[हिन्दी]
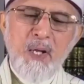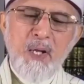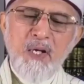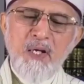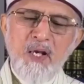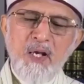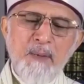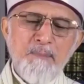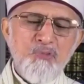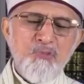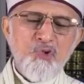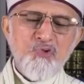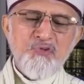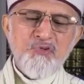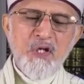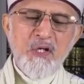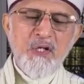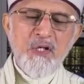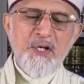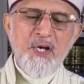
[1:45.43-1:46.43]
मल्लम
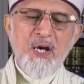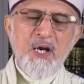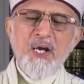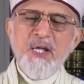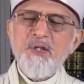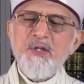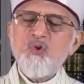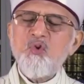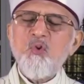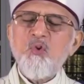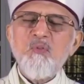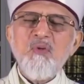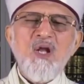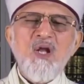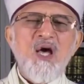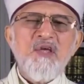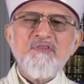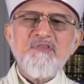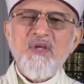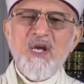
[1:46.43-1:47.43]
युसल अलैकुम
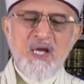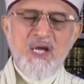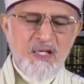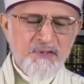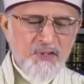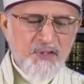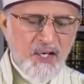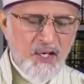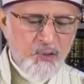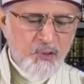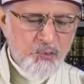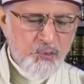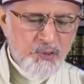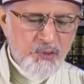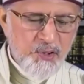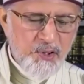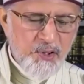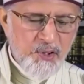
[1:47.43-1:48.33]
ला सलाता रहू